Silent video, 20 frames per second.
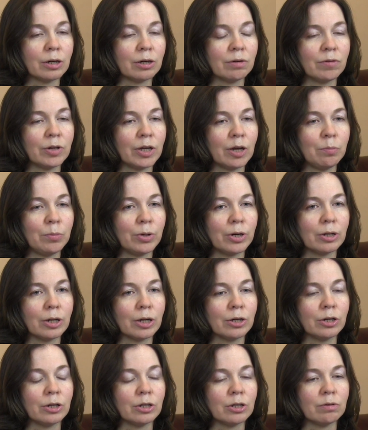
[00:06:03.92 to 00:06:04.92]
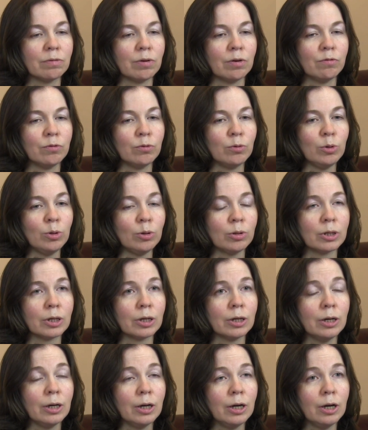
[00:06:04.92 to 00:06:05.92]
на кого ей переложить свои
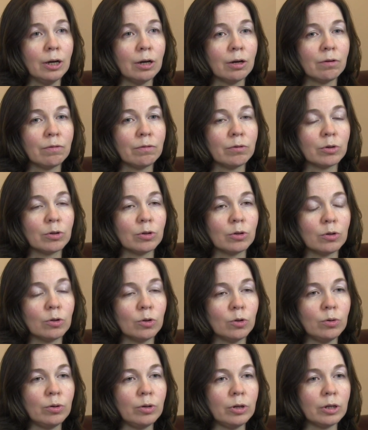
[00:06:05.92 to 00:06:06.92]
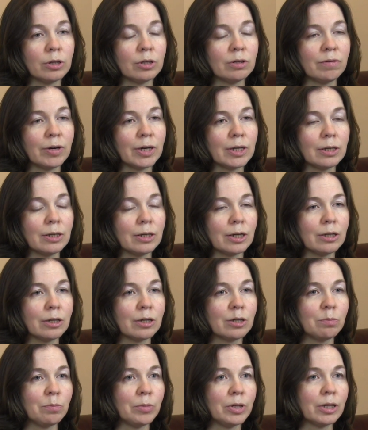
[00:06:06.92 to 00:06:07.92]
функции – вот. Но и связано
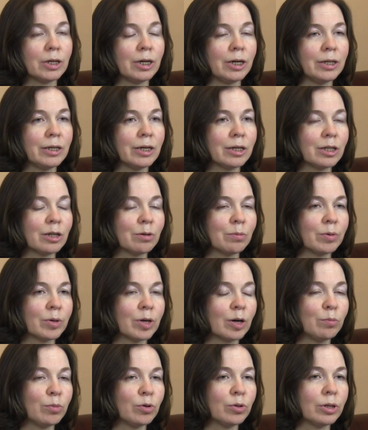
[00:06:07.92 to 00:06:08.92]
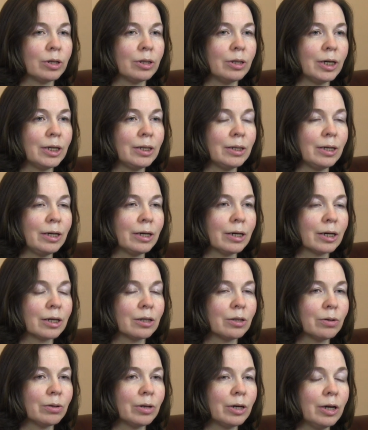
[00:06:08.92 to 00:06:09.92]
это с менталитетом работодателей,
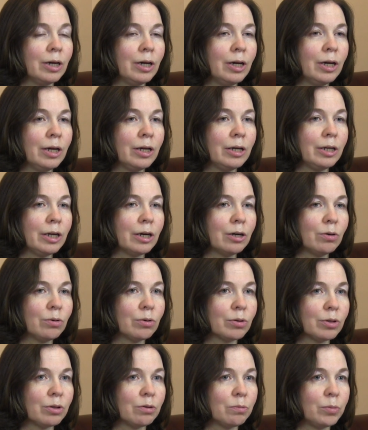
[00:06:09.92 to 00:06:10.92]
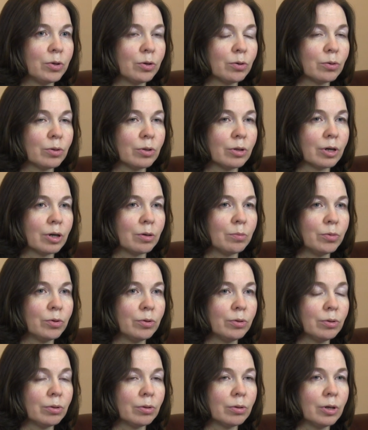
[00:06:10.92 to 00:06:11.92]
которые неохотно берут на
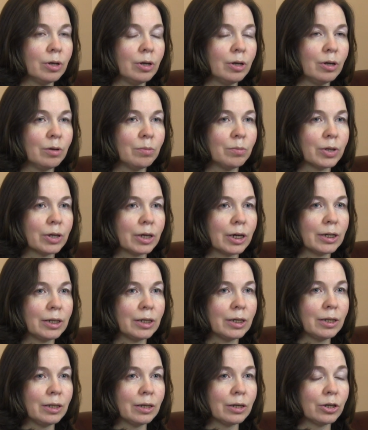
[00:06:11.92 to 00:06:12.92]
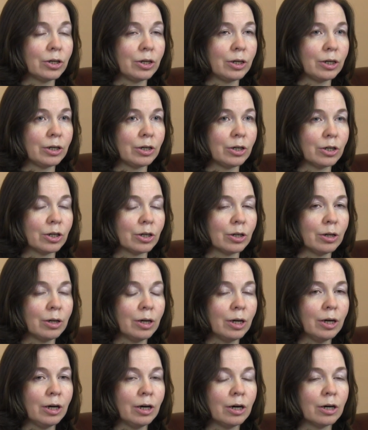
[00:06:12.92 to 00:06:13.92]
работу многодетных женщин.
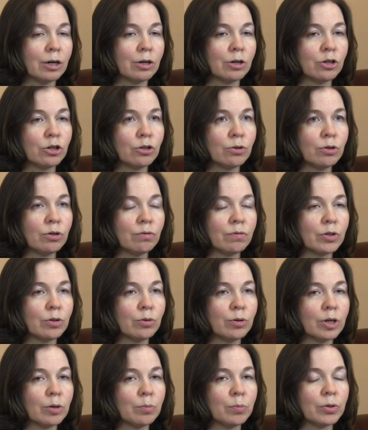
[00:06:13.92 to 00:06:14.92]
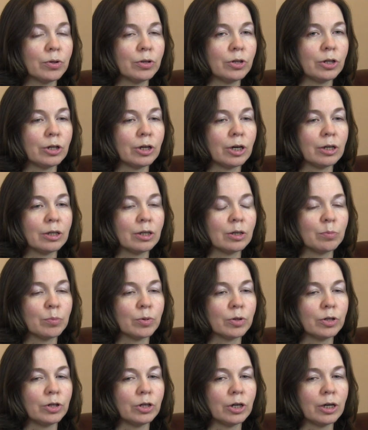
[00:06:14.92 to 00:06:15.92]
А что же в итоге получается?
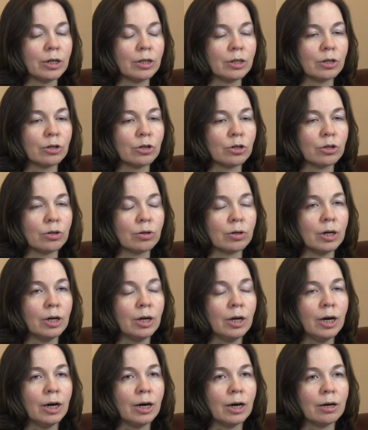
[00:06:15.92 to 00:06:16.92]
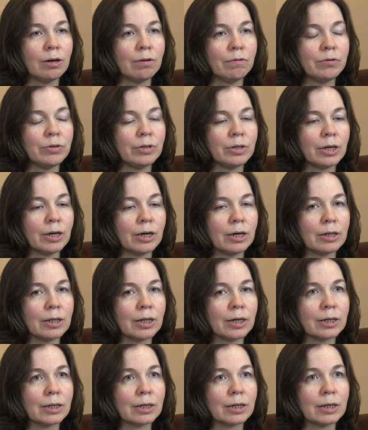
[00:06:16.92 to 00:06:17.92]
Получается, что а, вся,
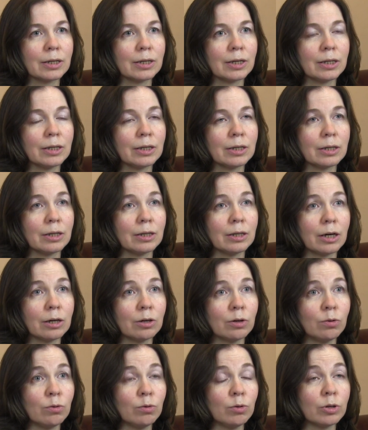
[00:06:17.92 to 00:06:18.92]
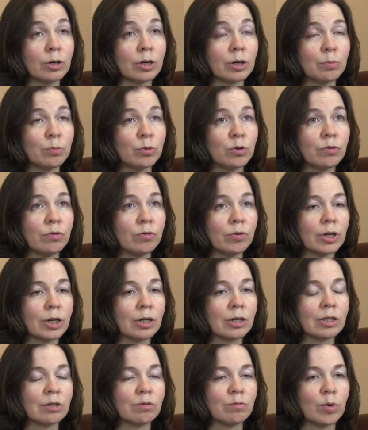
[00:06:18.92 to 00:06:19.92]
так сказать, нагрузка по
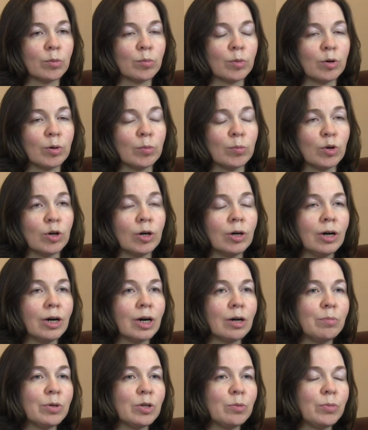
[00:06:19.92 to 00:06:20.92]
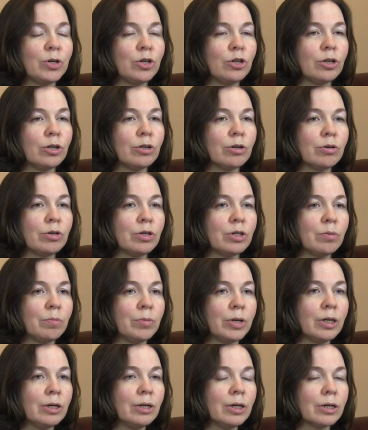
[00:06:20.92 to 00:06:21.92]
финансовому обеспечению
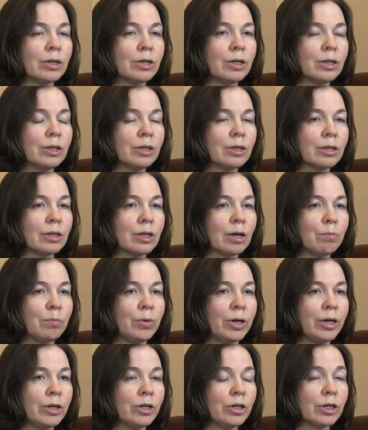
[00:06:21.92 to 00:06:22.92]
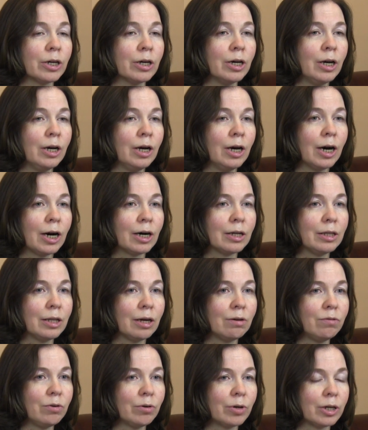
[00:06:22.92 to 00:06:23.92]
семьи ложится на плечи
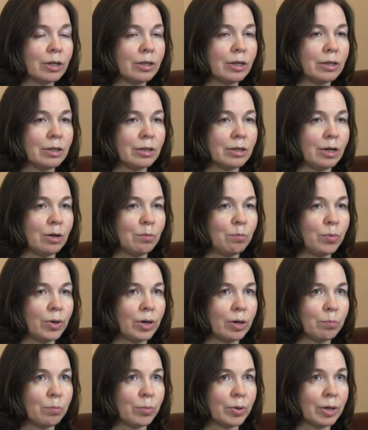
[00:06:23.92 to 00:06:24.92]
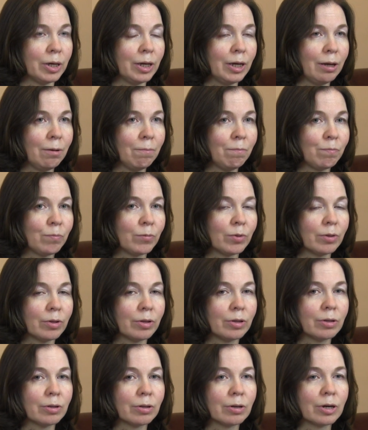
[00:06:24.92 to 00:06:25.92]
одного родителя, папы.
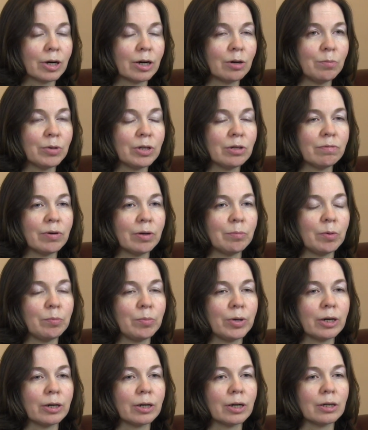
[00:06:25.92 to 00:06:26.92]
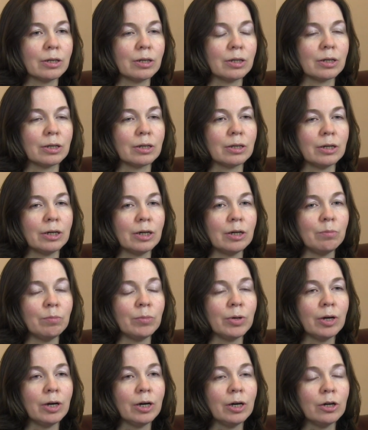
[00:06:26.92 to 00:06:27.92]
Как мы с вами прекрасно
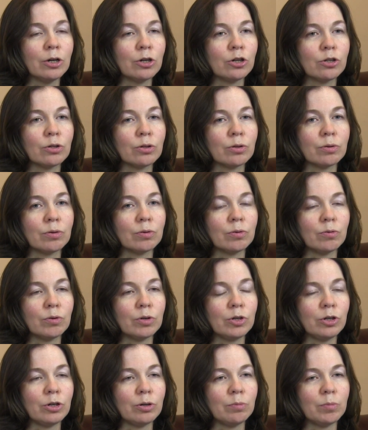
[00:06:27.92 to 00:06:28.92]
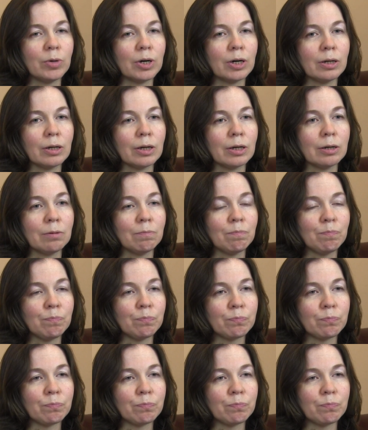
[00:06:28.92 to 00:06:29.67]
знаем, что очень мало